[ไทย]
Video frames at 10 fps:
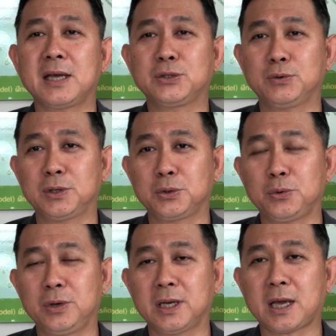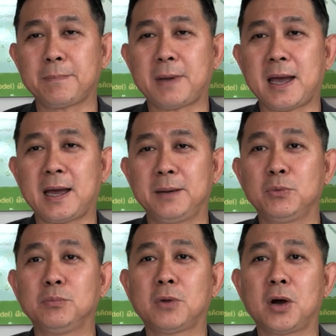ชวนคุยนะครับ ผ่าน
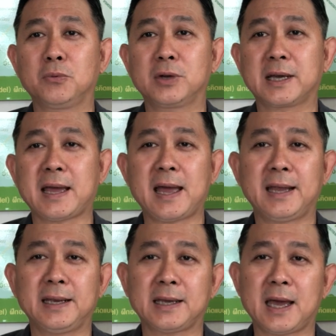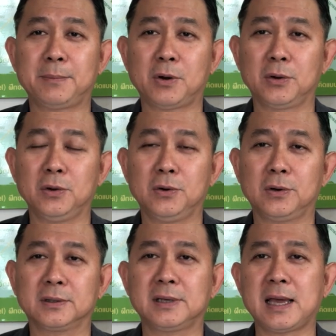มุมมองมูลการในการมองโลก
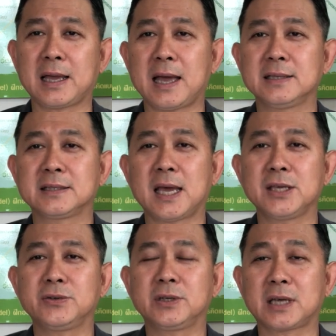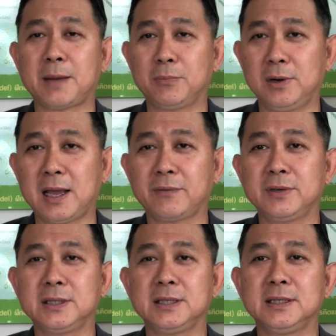และการใช้ชีวิตนะครับ บนหลัก
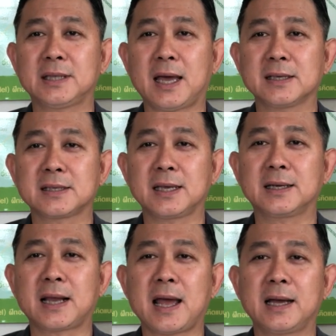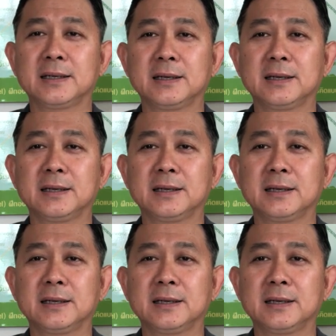วิถีทางสายกลาง